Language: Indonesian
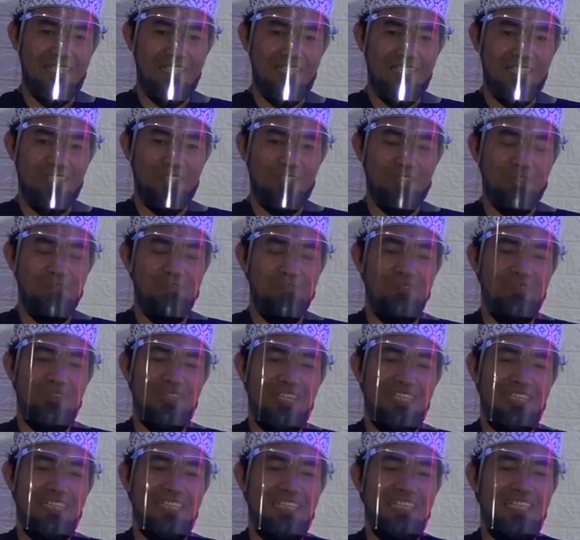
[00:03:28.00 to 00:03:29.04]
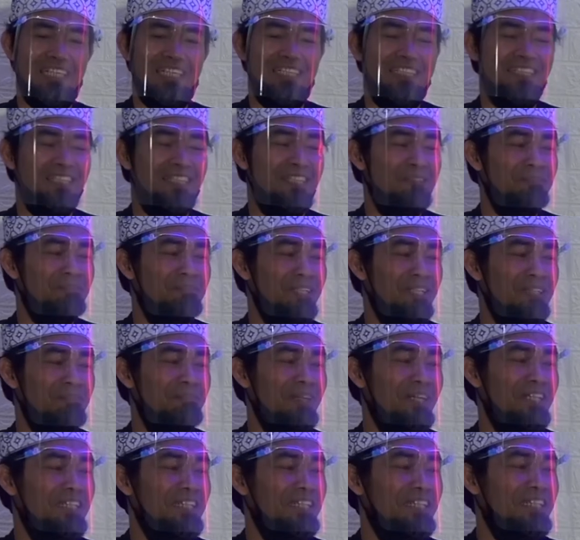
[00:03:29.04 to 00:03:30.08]
itu bukan hasil
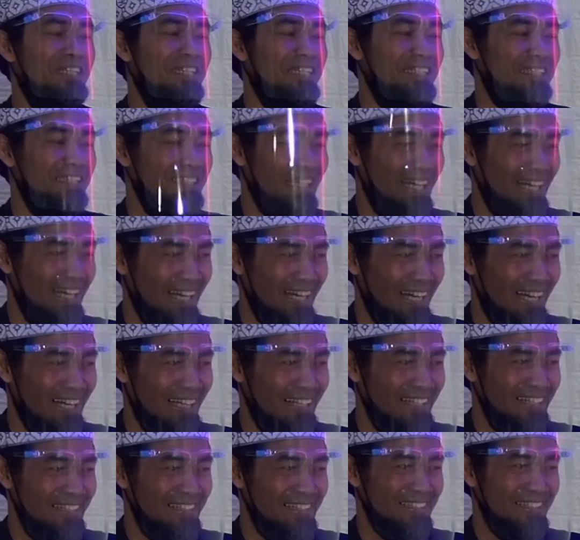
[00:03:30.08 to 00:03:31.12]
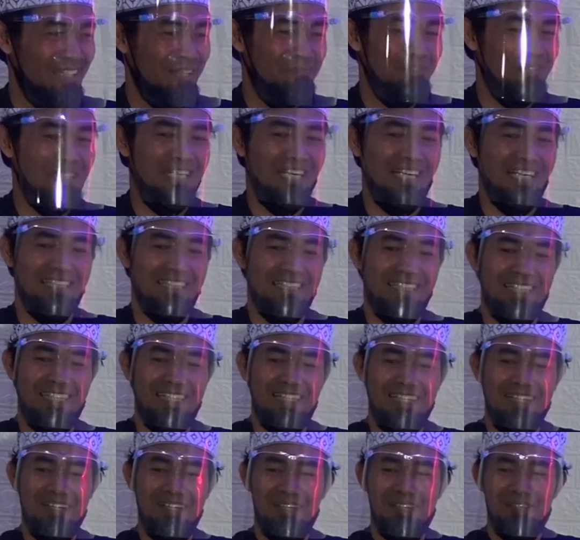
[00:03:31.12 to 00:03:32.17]
pribadi kita. Tapi hasil
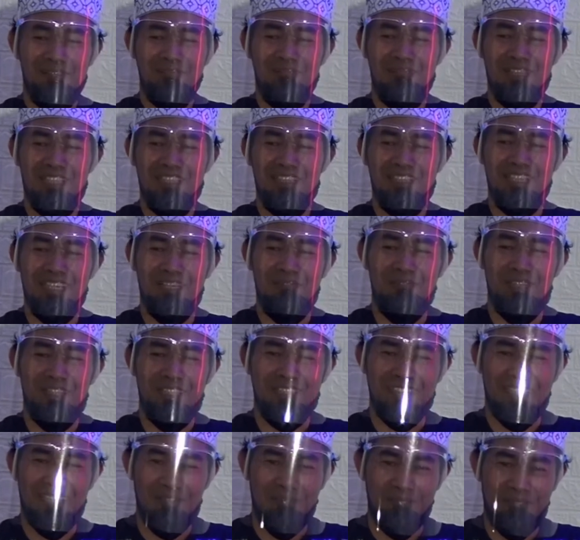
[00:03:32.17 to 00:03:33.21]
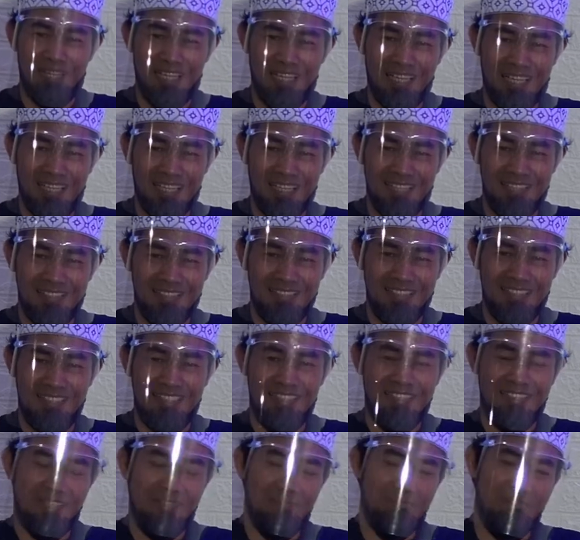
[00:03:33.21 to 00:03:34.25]
bersama-sama. Jadi di
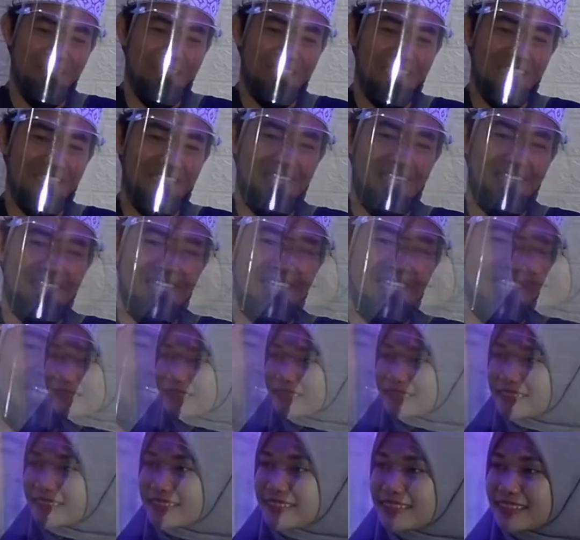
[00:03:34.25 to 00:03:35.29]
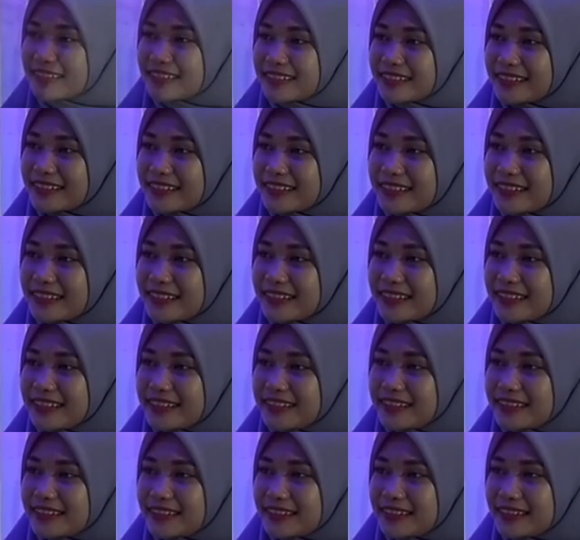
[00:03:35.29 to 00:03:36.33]
samping kita tadarus
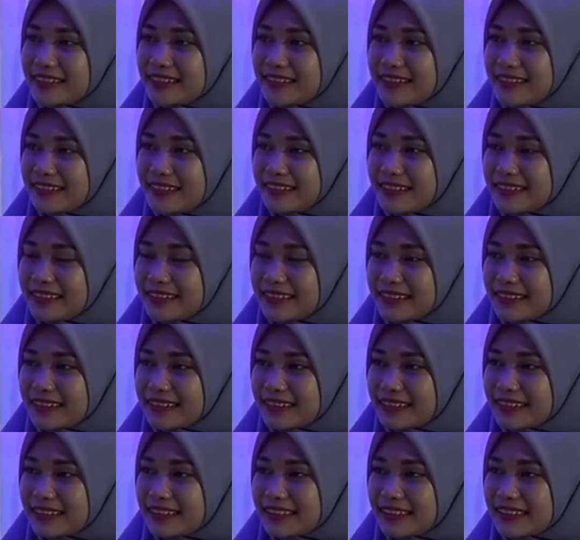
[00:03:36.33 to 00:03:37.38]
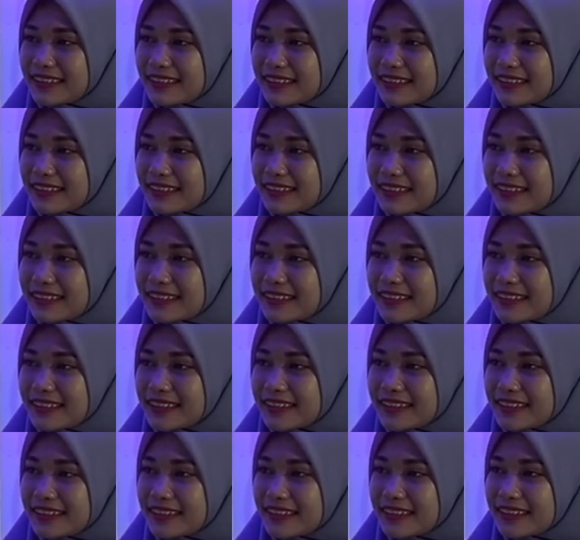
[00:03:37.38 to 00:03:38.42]
bersama-sama, saling simak, kita
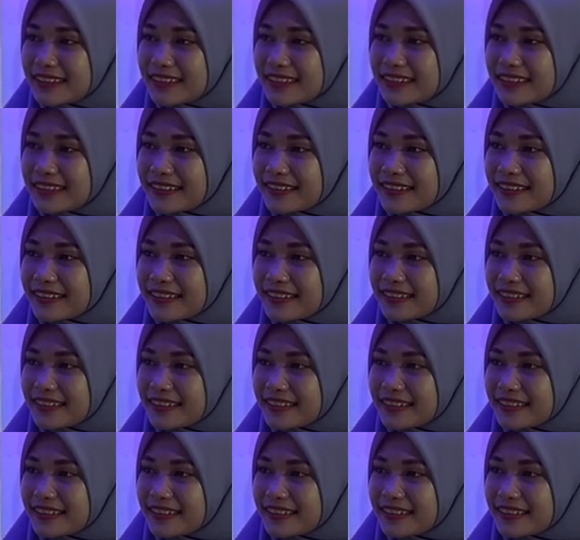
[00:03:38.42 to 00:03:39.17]
pun punya